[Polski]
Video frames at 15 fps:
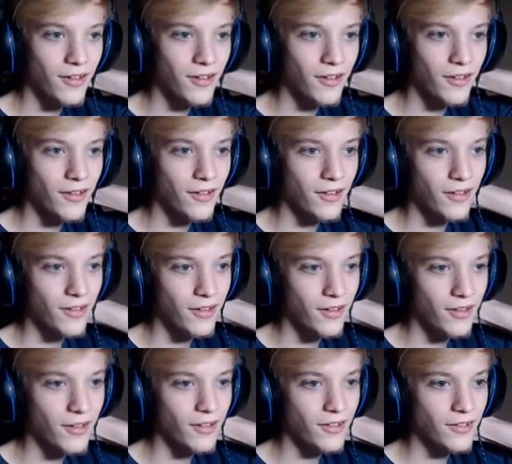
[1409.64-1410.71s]
Tyle.
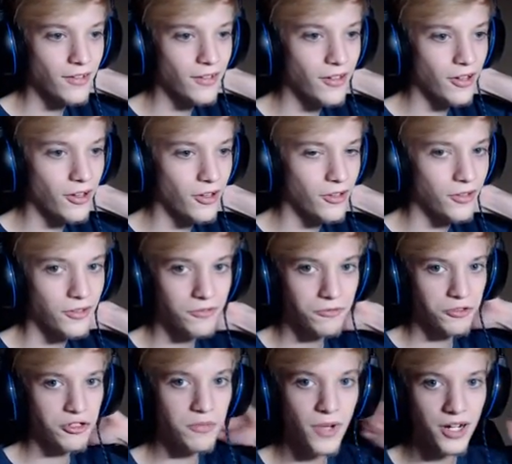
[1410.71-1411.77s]
Nara. No.
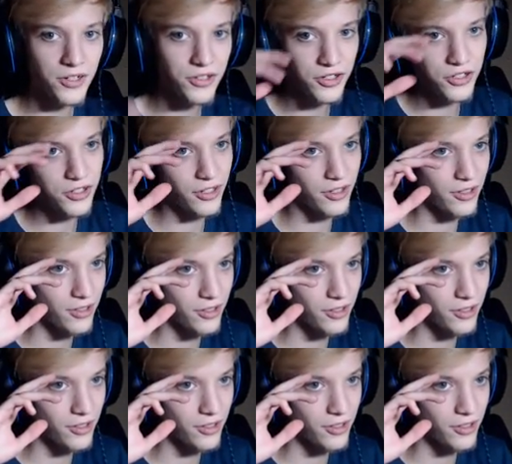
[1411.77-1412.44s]
Trzymajcie się.